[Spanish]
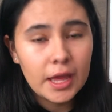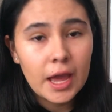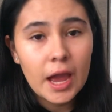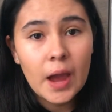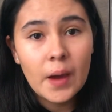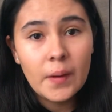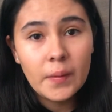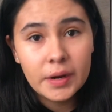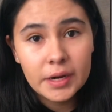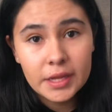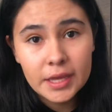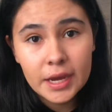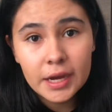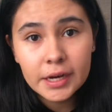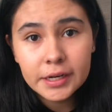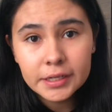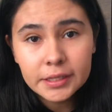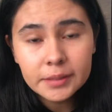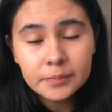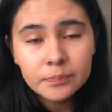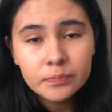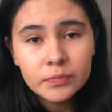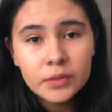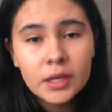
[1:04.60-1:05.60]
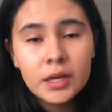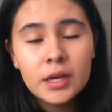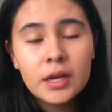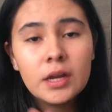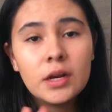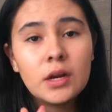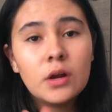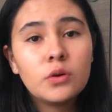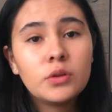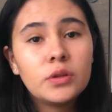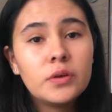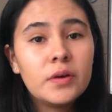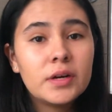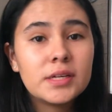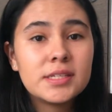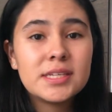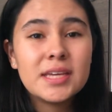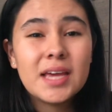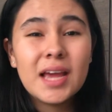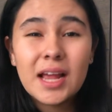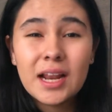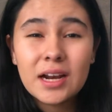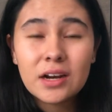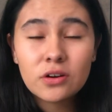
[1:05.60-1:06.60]
Javeriana, la
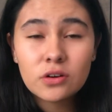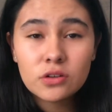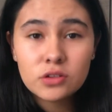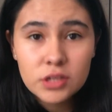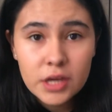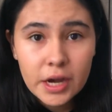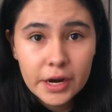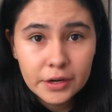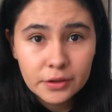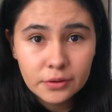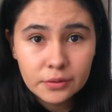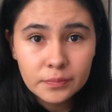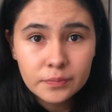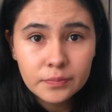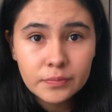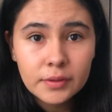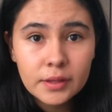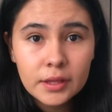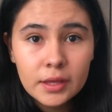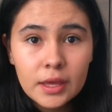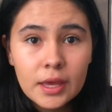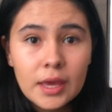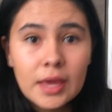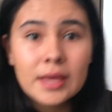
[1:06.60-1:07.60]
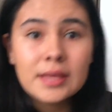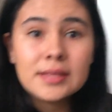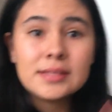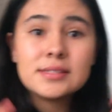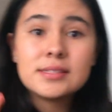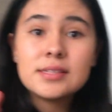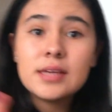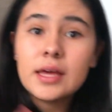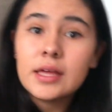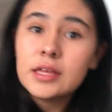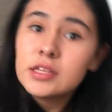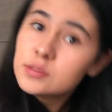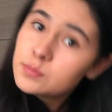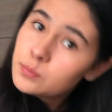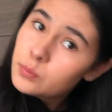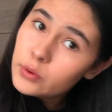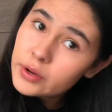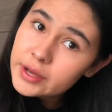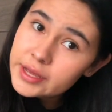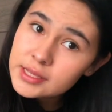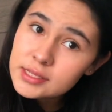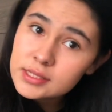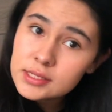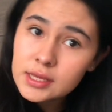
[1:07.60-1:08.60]
Universidad del Rosario. Ya
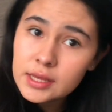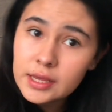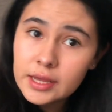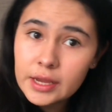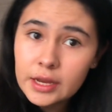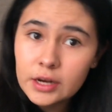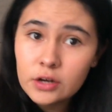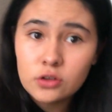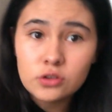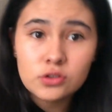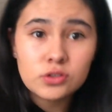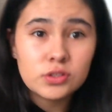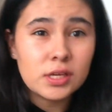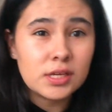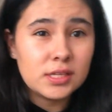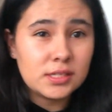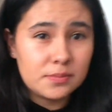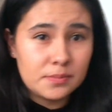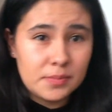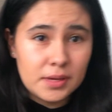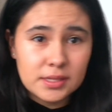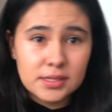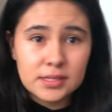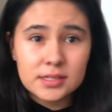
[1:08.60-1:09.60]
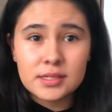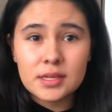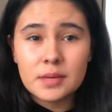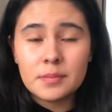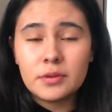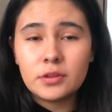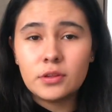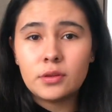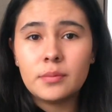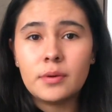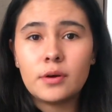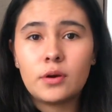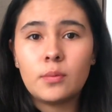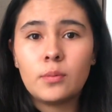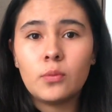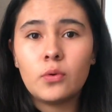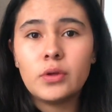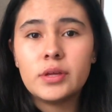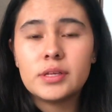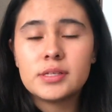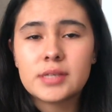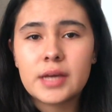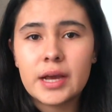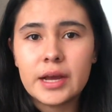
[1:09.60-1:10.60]
después, en los seis meses que me tomé como
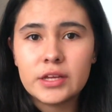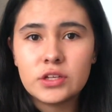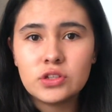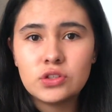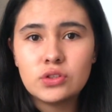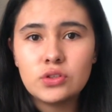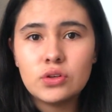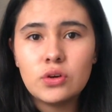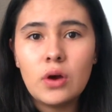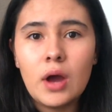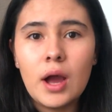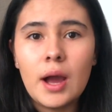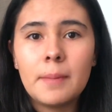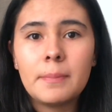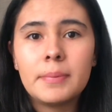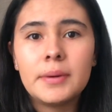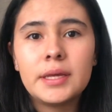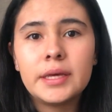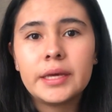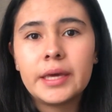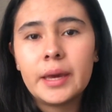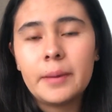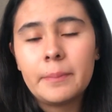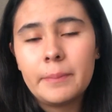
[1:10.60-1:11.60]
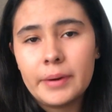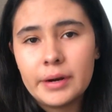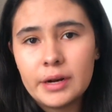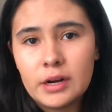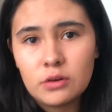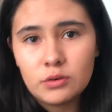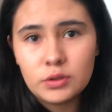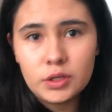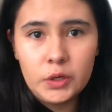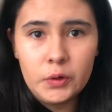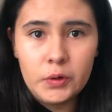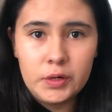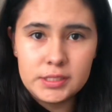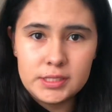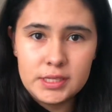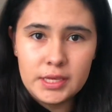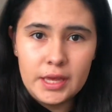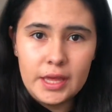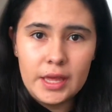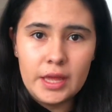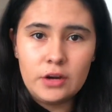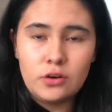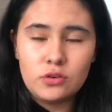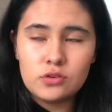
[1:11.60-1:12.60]
descanso, apliqué para la
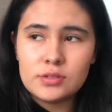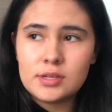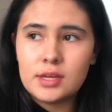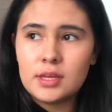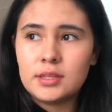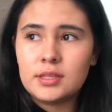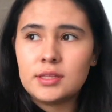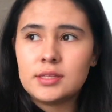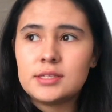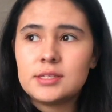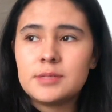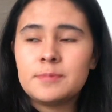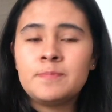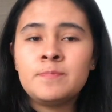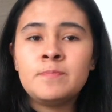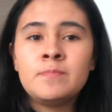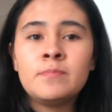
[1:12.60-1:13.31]
Universidad de los Andes